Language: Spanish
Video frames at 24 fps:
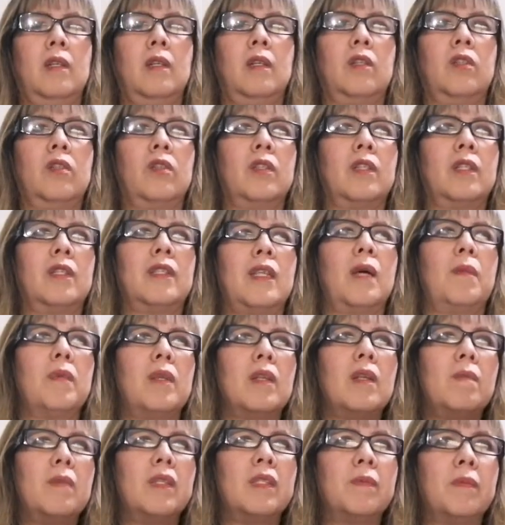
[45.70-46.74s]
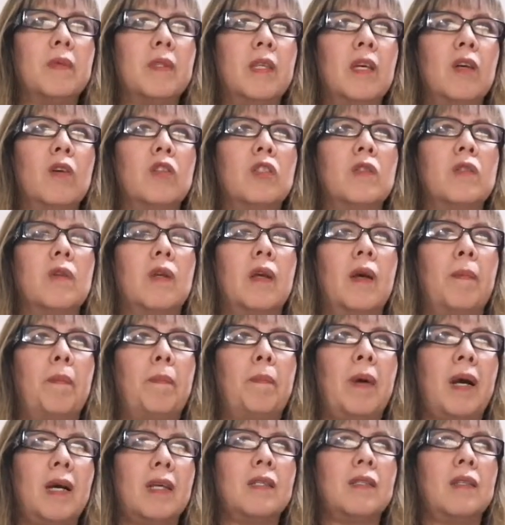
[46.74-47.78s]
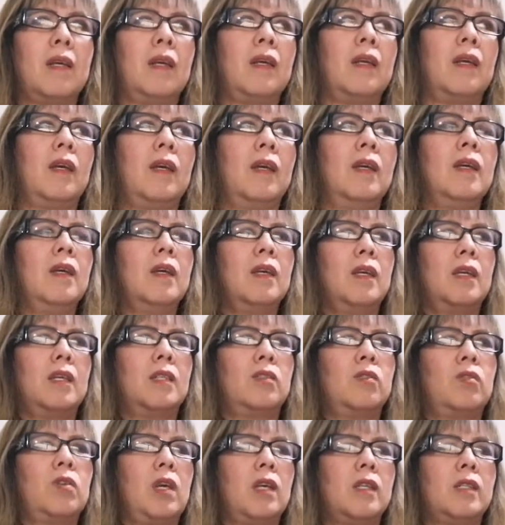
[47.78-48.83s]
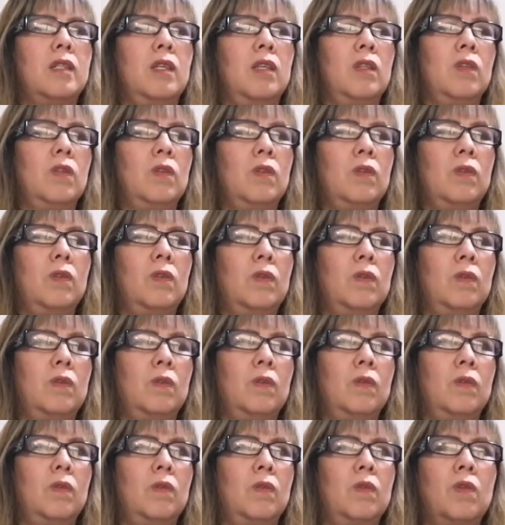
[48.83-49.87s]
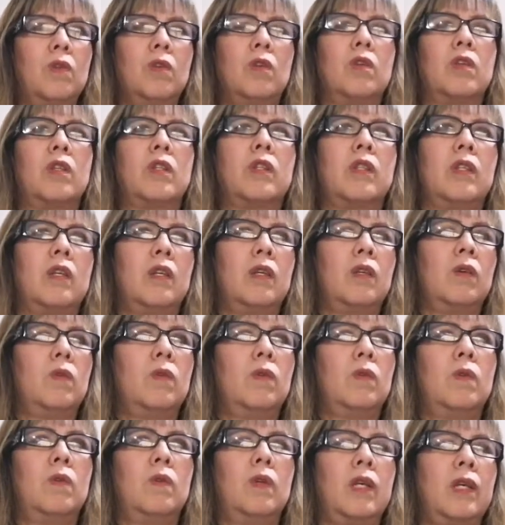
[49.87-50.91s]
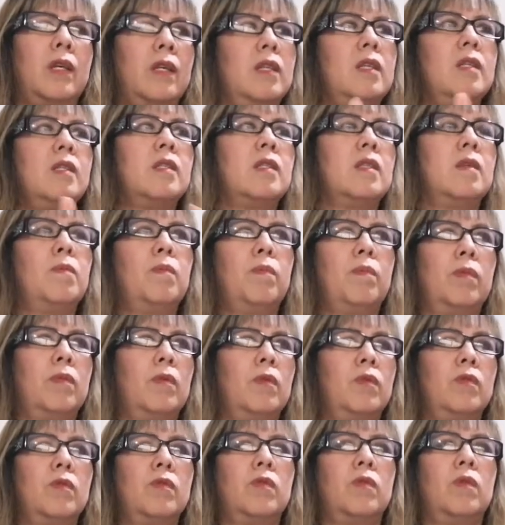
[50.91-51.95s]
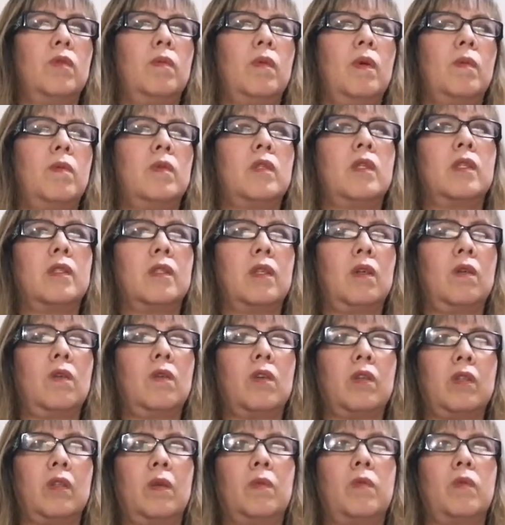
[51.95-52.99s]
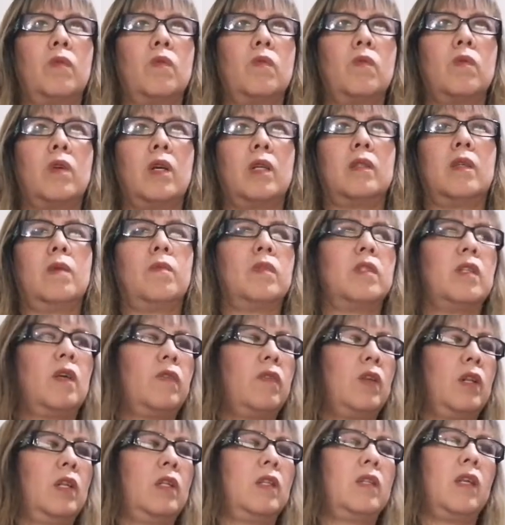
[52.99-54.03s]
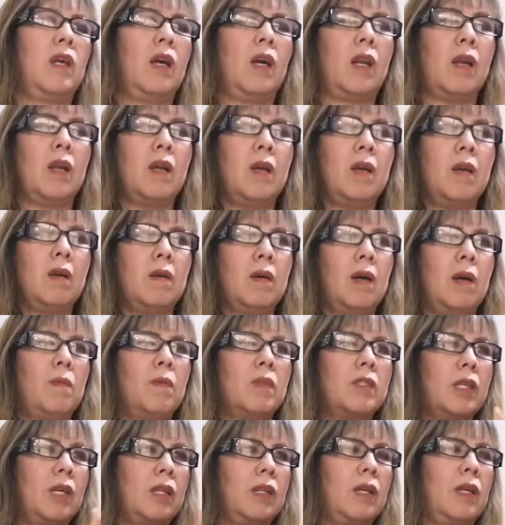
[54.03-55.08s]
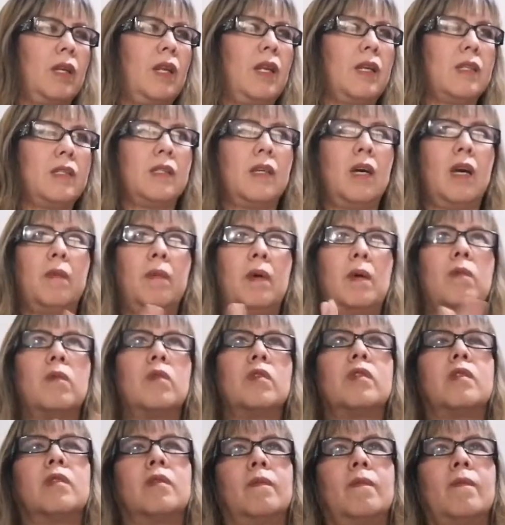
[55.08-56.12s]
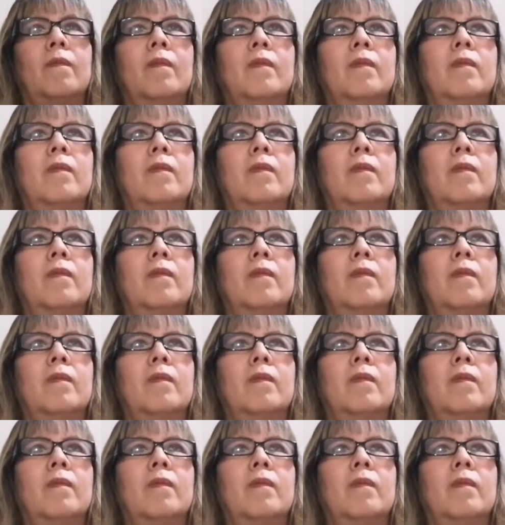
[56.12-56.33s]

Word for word: Entonces, también en mis videos pasa que estoy haciendo un corte o X y pronuncio, vamos a hacer corte brunoise, vamos a filetear, vamos a desglasar, vamos